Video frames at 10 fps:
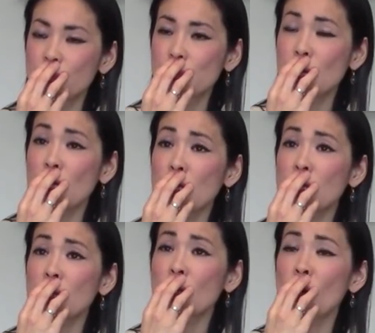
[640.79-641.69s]

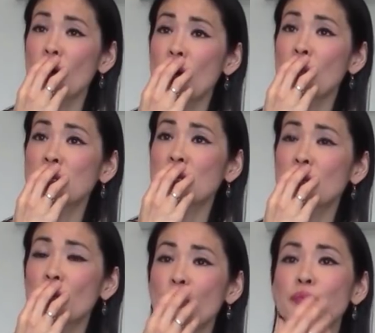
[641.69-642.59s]
プラリネの甘さ
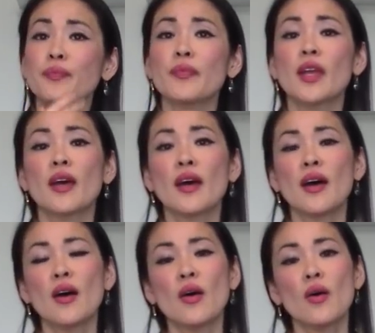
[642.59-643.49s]
と
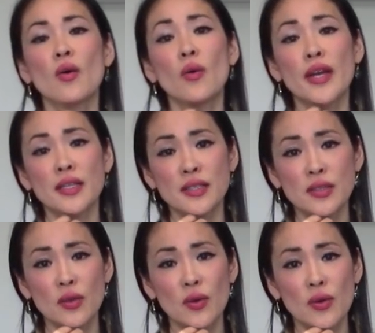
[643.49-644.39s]
オレンジ
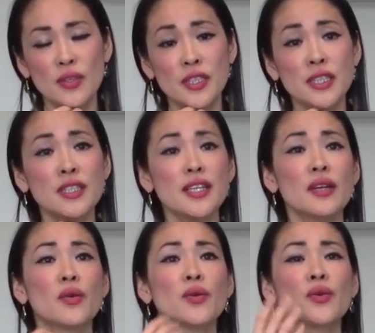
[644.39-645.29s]
とジンジャー
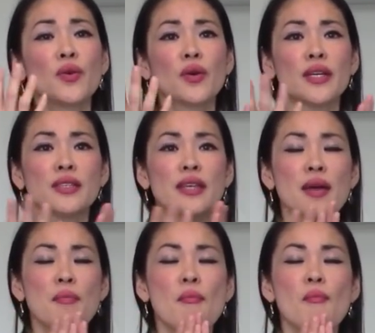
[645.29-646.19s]
の融合ですね。